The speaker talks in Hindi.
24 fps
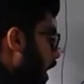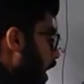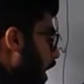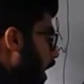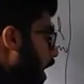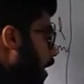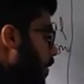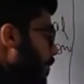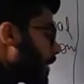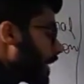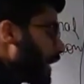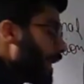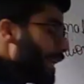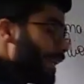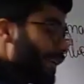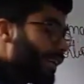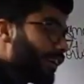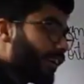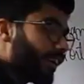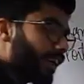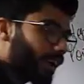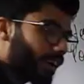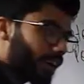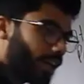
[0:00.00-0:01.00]
आपके
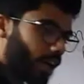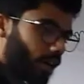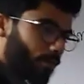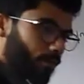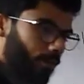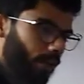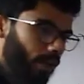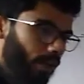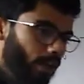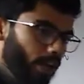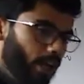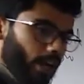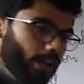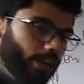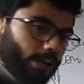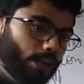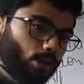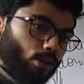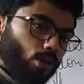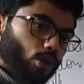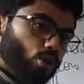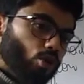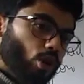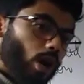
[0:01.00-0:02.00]
ट्रैकिया में
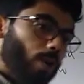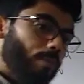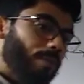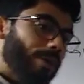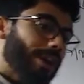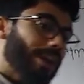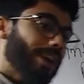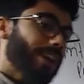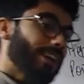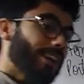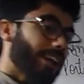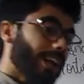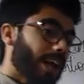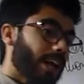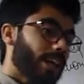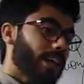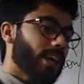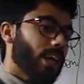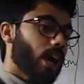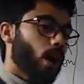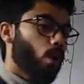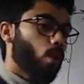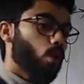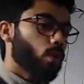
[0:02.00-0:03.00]
क्योंकि जो हमारा
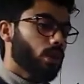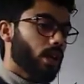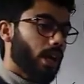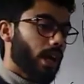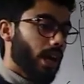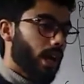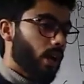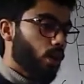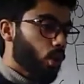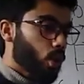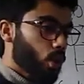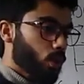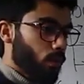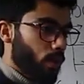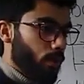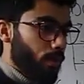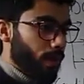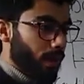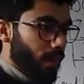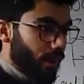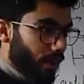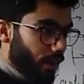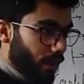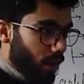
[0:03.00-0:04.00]
ट्रैकिया होता है उसमें
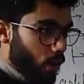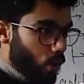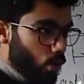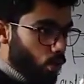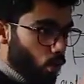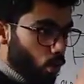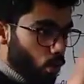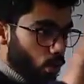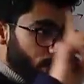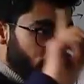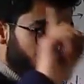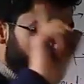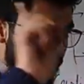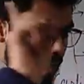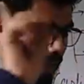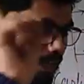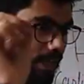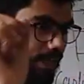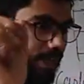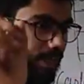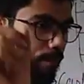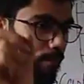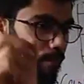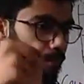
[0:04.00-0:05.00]
भी रिंग्स होती है
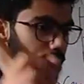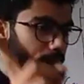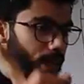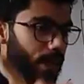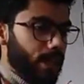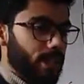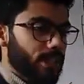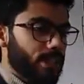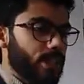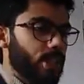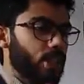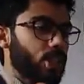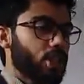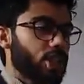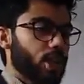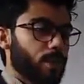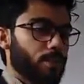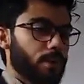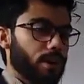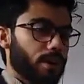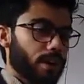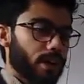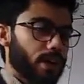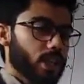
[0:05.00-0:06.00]
इनकम्प्लीट सी
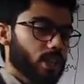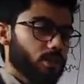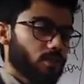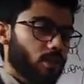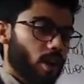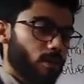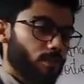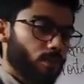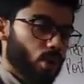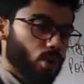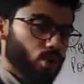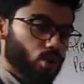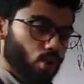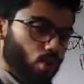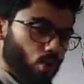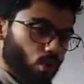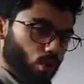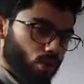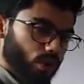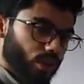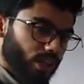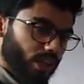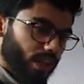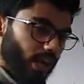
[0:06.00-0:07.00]
शेपड रिंग्स वहाँ पर जो
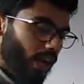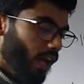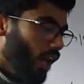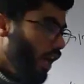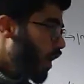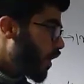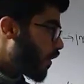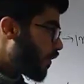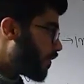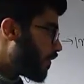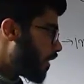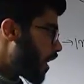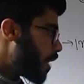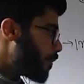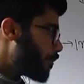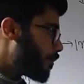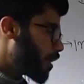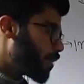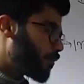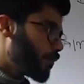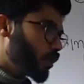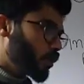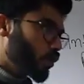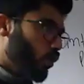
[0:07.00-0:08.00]
होती है वहाँ
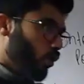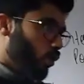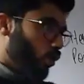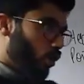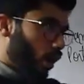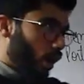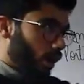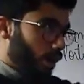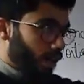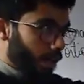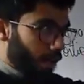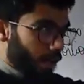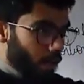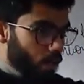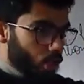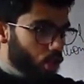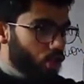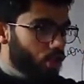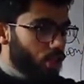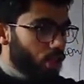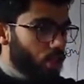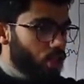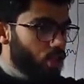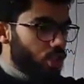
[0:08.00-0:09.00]
पर भी जो कार्टिलेज
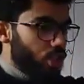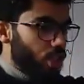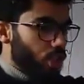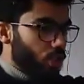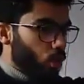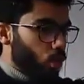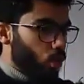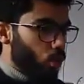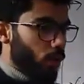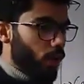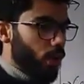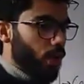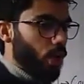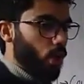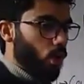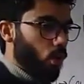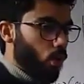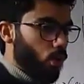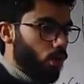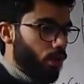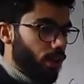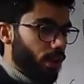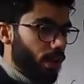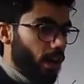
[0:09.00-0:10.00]
सिक्सटीन टू ट्वेंटी
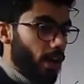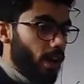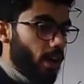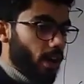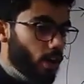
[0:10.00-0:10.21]
होती है